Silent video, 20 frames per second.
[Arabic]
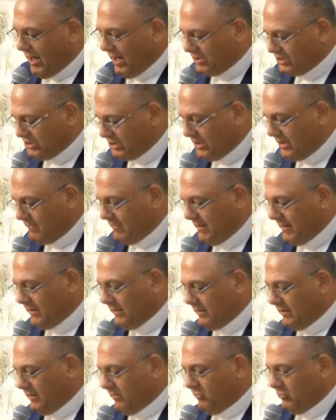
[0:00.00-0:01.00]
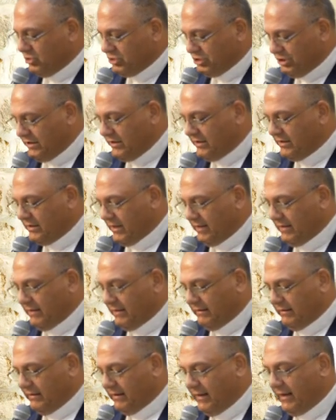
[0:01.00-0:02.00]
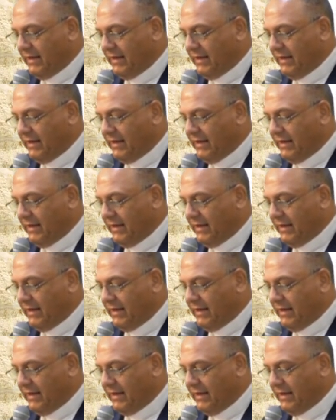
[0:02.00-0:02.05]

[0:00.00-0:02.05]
عجيبا مشيرا